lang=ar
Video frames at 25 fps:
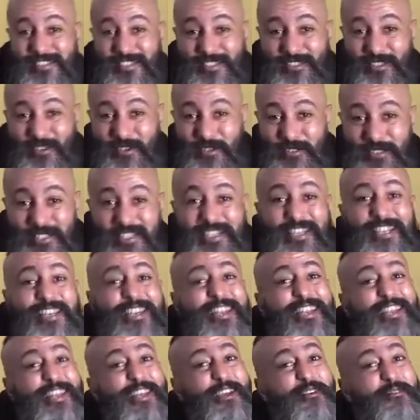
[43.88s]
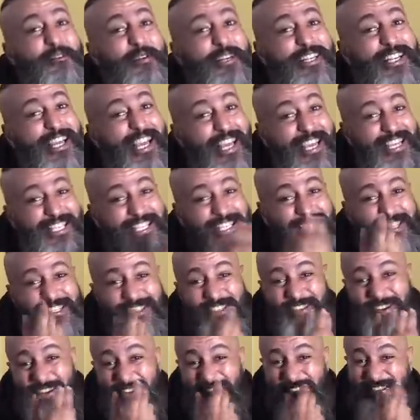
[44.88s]
زيد راس لا لا يوريك شنو
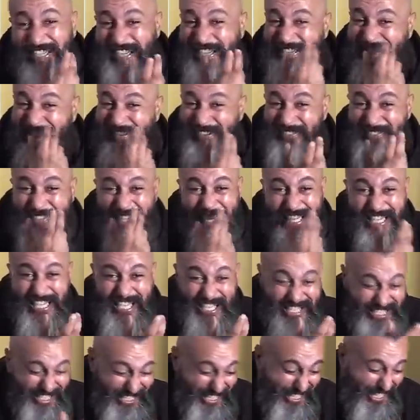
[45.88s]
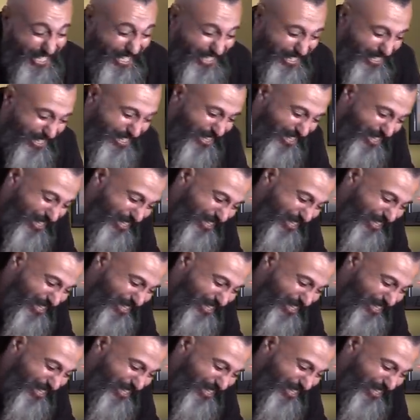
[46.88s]
نديرو كنكون مع العشران